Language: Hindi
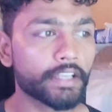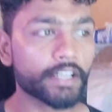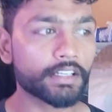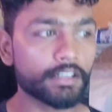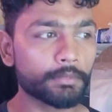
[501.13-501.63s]

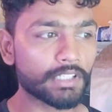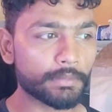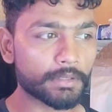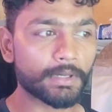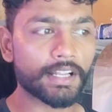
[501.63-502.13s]
ट्रैक्टर ने
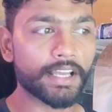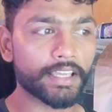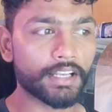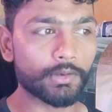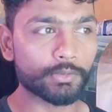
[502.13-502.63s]
मतलब एक बार आ
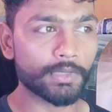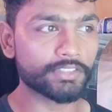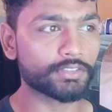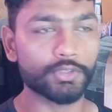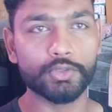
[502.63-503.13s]
गया ना वो
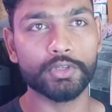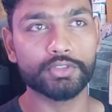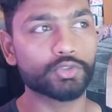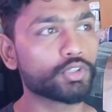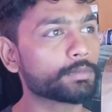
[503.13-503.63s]
मानस दुखी होने
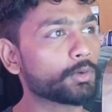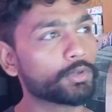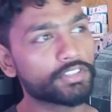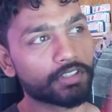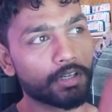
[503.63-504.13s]
जरूरत नहीं भाई
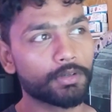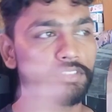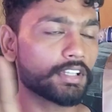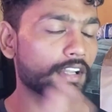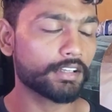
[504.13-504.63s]
उड़ीसा
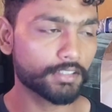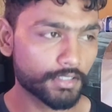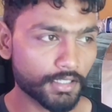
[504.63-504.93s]
उड़ीसा ना